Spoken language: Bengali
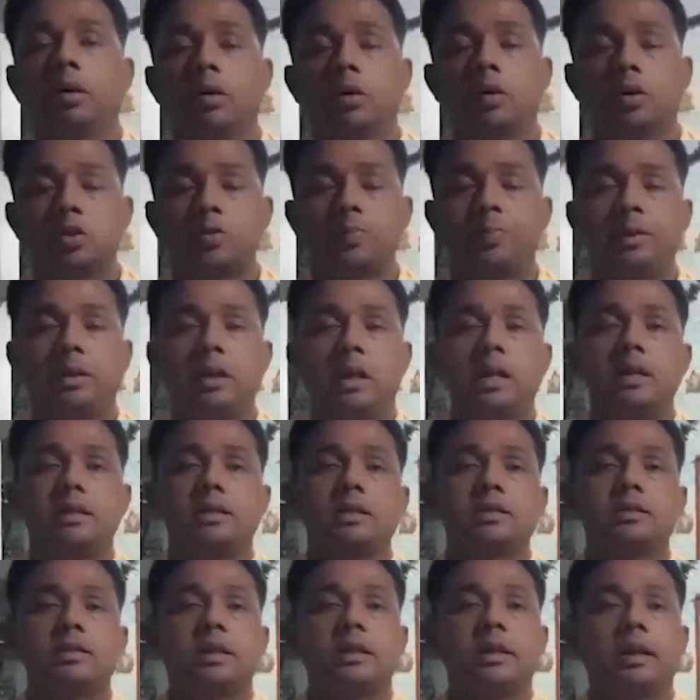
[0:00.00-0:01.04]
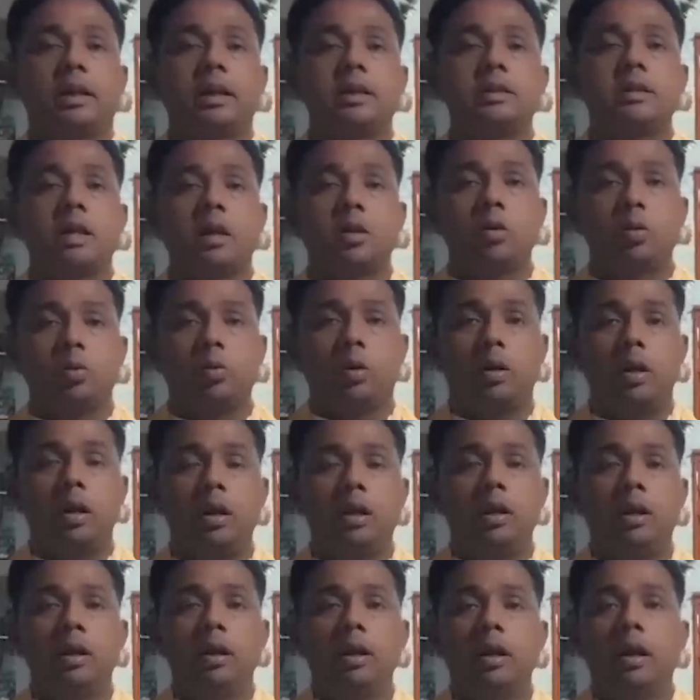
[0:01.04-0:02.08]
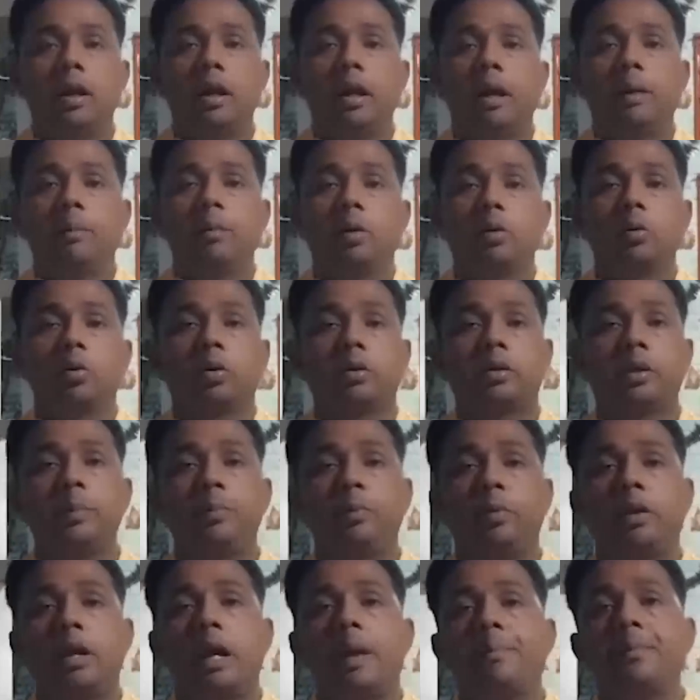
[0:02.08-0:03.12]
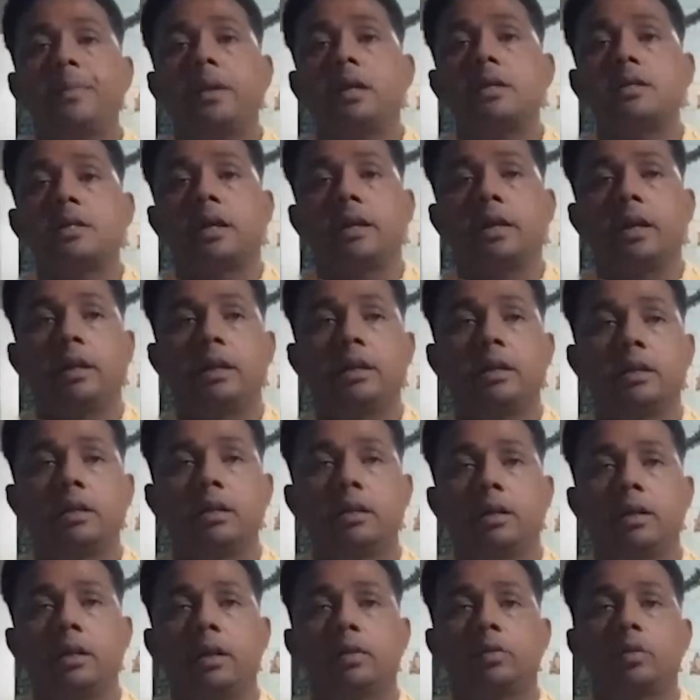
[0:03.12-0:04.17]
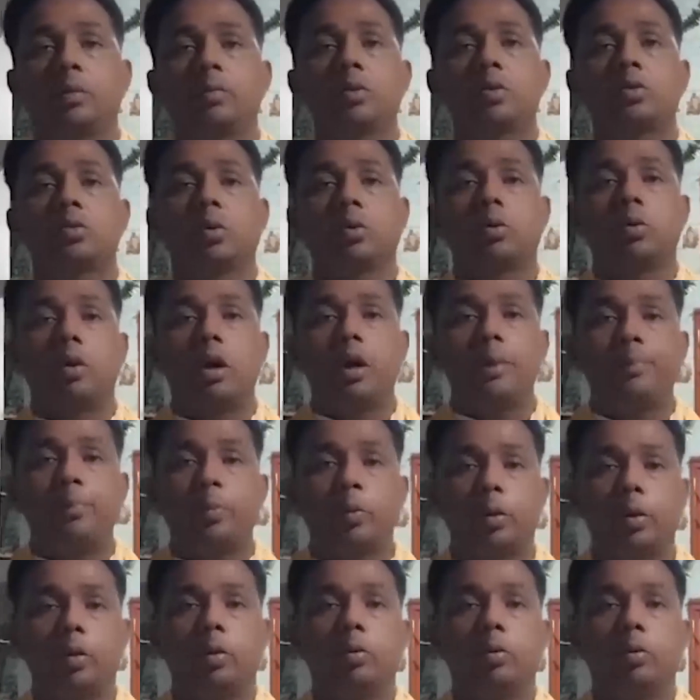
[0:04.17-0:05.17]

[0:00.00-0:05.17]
হসপিটাল আছে সেটাকে চালু করা এবং লক্ষ্মীপুরে আপনারা জানেন এত বছর হওয়ার পরেও